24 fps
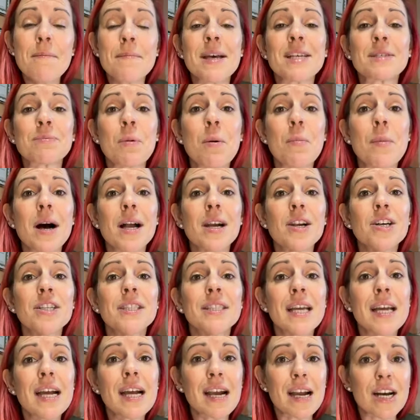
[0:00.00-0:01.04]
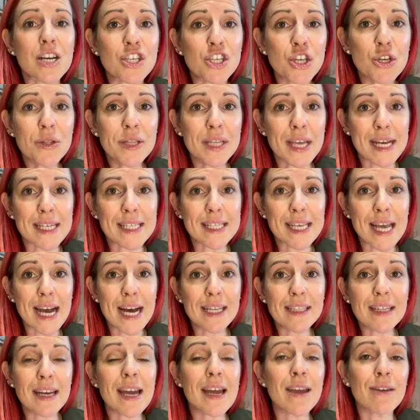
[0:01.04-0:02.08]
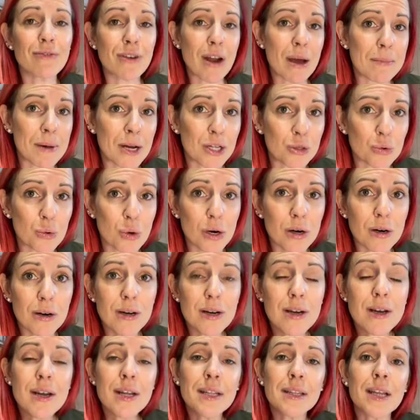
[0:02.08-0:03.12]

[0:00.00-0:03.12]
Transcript: puis à ce moment-là, déclencher une cascade inflammatoire.